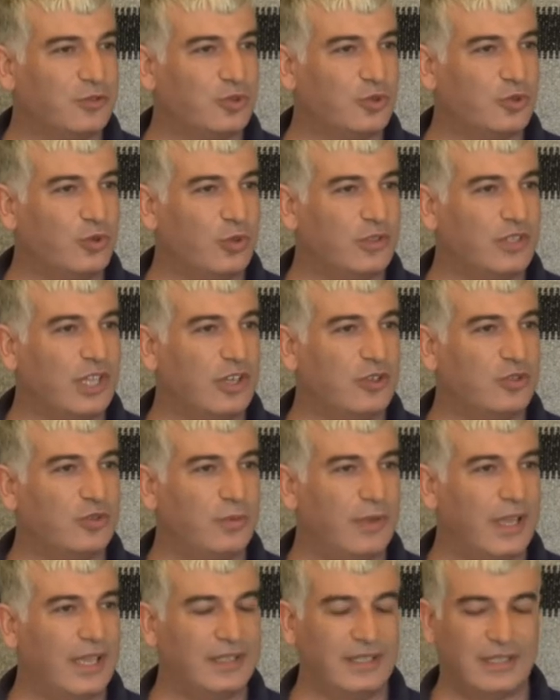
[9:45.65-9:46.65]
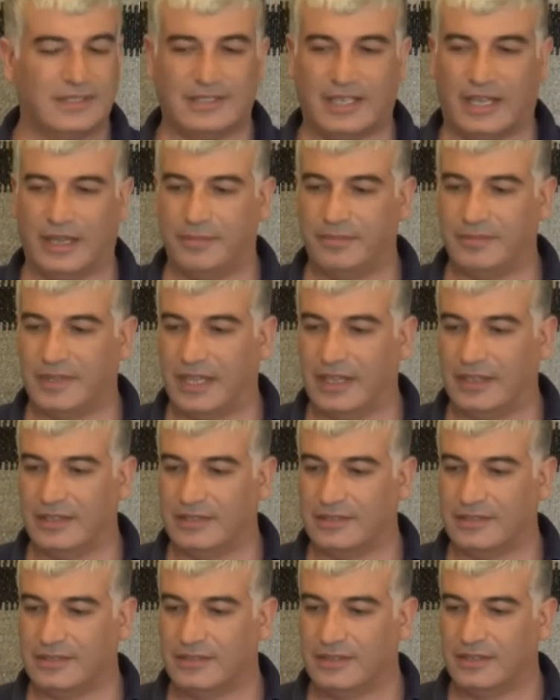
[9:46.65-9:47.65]
Çünkü o tecrübeye de sahip
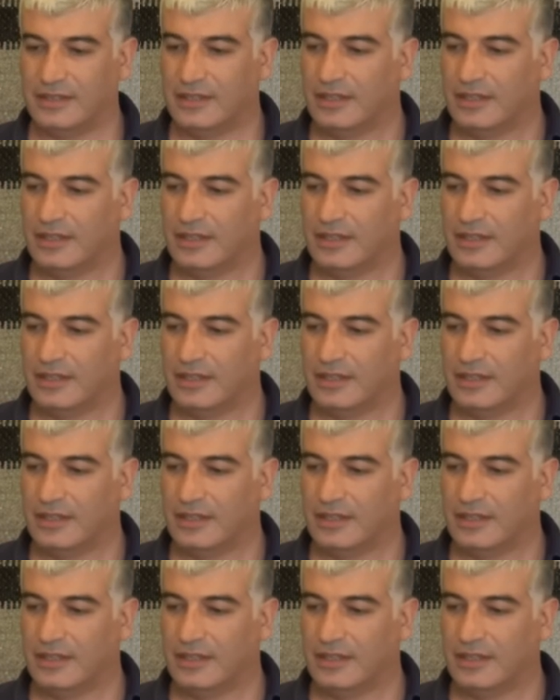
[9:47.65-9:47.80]
değiliz.